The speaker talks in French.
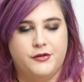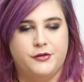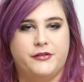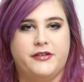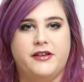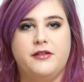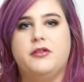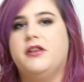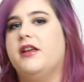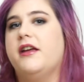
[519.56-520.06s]
Donc
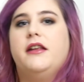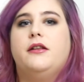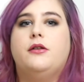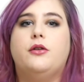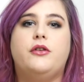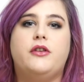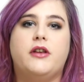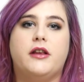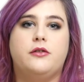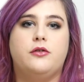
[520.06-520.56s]
si vous avez
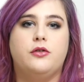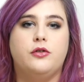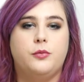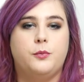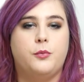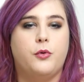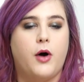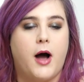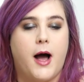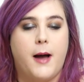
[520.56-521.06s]
d'autres astuces
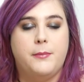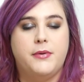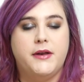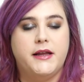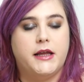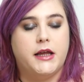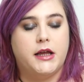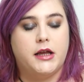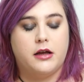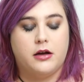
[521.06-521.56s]
pour
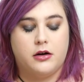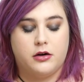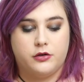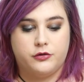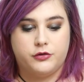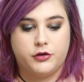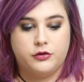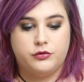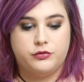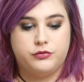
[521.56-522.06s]
appliquer
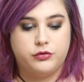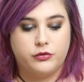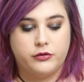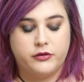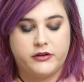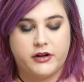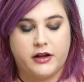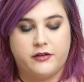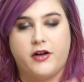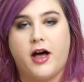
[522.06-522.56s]
euh, votre fond
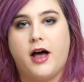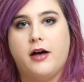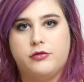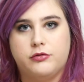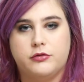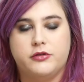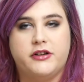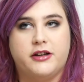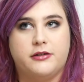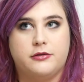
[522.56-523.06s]
de teint, enfin un
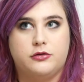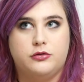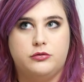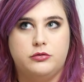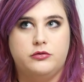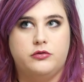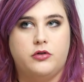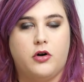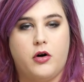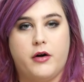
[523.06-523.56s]
fond de teint
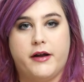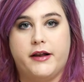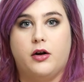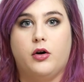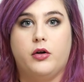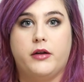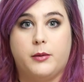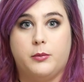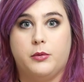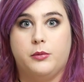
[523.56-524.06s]
couvrant et le
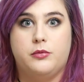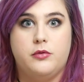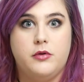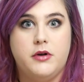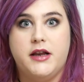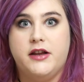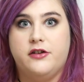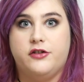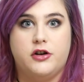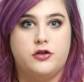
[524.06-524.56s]
rendre un peu plus
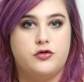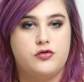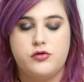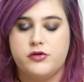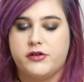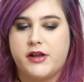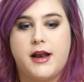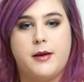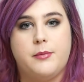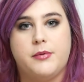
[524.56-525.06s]
léger
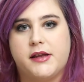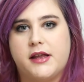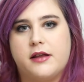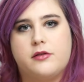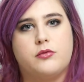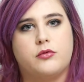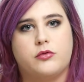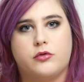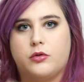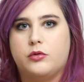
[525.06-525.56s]
juste à
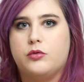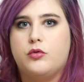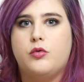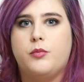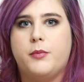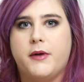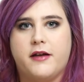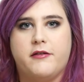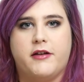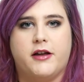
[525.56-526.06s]
l'application sans le
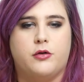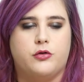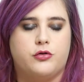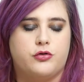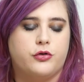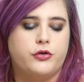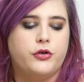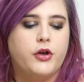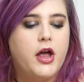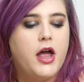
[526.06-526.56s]
couper avec autre
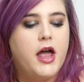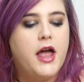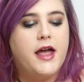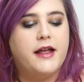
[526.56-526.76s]
chose,